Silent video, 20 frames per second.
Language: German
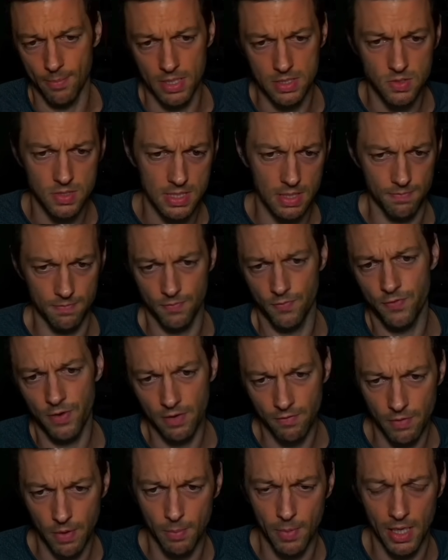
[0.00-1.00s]
Also
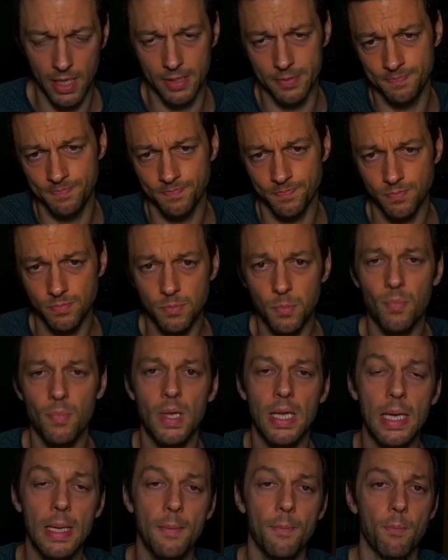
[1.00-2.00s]
fangen wir mal an.
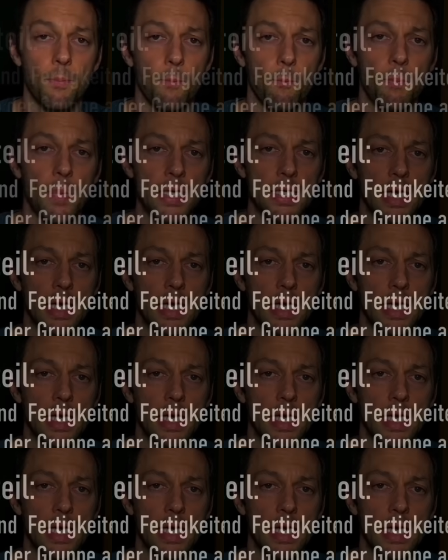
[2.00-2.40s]
Man